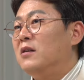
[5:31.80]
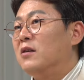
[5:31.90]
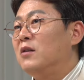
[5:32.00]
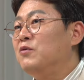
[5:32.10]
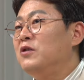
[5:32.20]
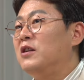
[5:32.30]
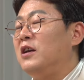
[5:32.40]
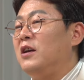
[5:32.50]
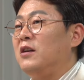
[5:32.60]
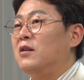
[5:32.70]

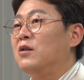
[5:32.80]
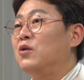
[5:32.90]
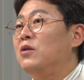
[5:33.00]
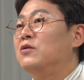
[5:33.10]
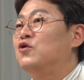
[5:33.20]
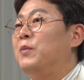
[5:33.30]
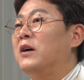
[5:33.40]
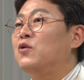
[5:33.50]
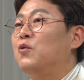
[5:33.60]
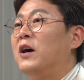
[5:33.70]
여러분들이 이런
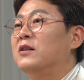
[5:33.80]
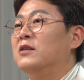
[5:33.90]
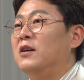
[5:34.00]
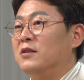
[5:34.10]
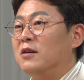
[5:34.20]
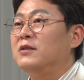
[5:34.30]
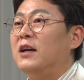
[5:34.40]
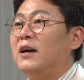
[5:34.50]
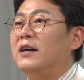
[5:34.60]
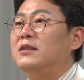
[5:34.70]
주방 도어들
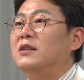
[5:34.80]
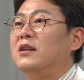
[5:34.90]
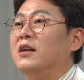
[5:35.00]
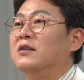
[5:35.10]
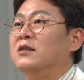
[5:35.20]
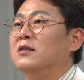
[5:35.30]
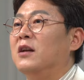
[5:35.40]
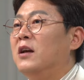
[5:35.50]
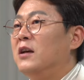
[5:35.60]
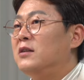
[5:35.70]
선택하실
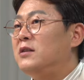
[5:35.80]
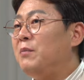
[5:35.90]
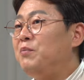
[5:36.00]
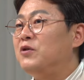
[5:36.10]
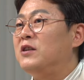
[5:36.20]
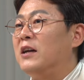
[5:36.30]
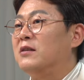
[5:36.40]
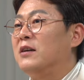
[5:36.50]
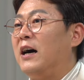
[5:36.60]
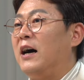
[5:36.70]
때는
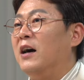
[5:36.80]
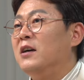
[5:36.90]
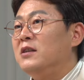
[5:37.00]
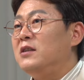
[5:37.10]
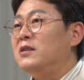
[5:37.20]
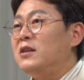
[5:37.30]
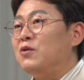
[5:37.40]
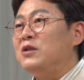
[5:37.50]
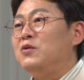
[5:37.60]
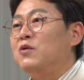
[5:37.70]
샘플이라든가
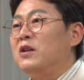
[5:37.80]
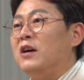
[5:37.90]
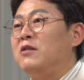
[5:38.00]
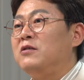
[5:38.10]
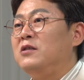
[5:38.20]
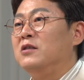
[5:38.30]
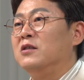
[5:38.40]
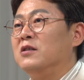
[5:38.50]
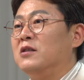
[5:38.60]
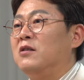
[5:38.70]
실제로 시공되어
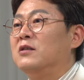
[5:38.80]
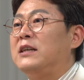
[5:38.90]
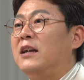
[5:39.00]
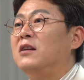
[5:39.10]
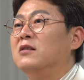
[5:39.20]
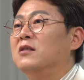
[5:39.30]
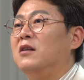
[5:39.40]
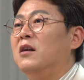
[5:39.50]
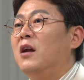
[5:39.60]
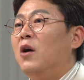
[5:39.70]
있는 이런
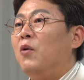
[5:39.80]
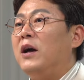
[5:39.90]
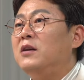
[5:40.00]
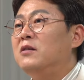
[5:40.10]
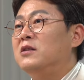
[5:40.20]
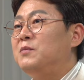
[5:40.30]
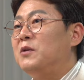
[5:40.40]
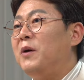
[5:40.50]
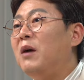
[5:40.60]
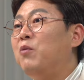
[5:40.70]
사례들을 확인을
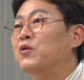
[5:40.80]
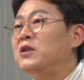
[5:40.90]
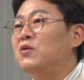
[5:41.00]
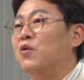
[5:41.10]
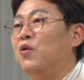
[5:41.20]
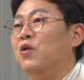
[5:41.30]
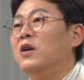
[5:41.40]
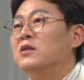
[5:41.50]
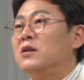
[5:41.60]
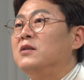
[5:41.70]
직접
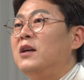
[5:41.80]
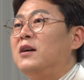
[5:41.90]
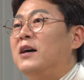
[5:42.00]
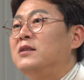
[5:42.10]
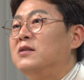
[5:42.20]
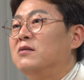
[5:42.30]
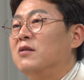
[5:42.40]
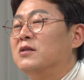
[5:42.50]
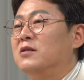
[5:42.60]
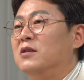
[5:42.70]
해보시고 선택하시는
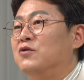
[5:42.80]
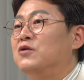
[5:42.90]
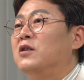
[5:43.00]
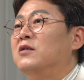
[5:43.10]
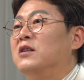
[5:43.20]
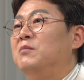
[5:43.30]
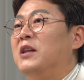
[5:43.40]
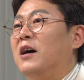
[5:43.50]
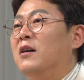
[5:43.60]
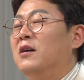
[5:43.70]
것을
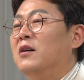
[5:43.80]
추천드립니다.